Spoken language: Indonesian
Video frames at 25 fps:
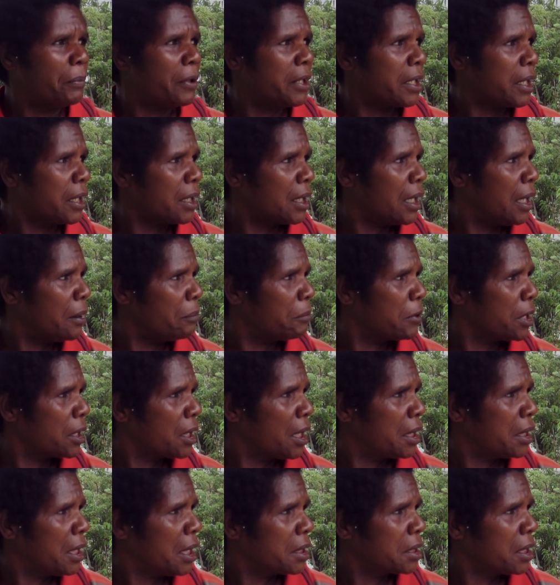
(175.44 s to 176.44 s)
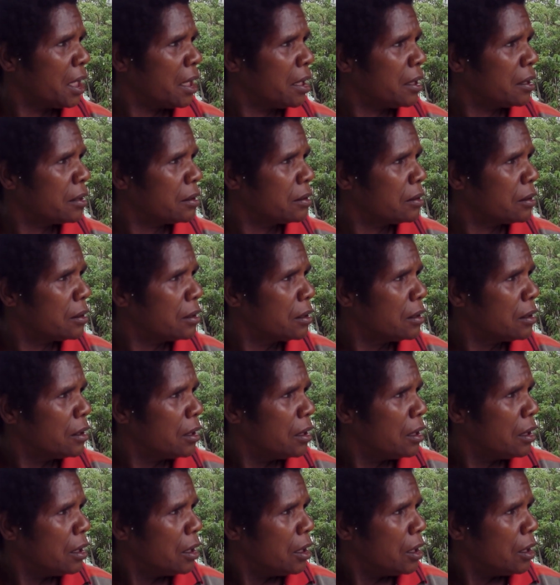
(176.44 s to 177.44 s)
mereka mereka datang
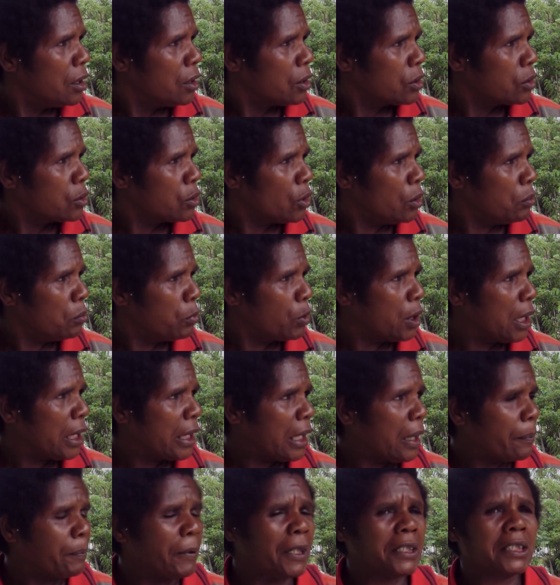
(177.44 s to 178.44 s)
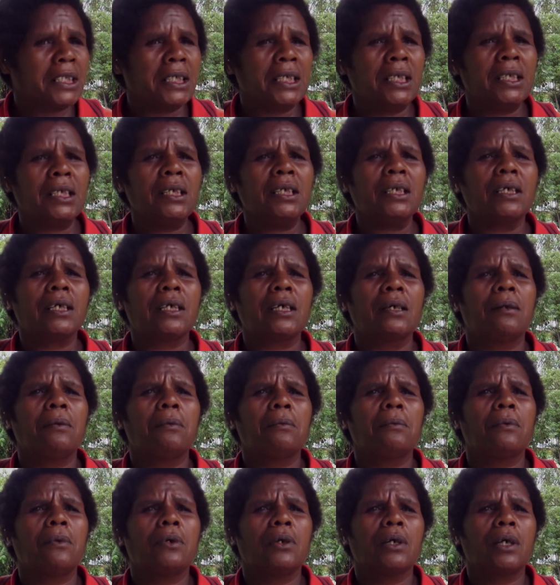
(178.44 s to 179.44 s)
tom buka rapat di
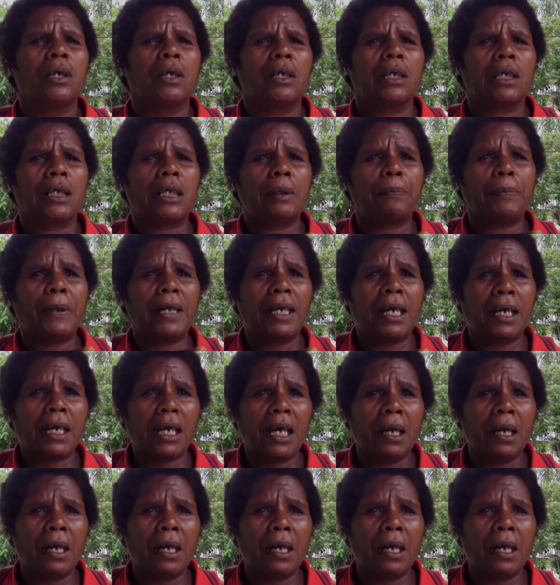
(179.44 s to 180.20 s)
kepala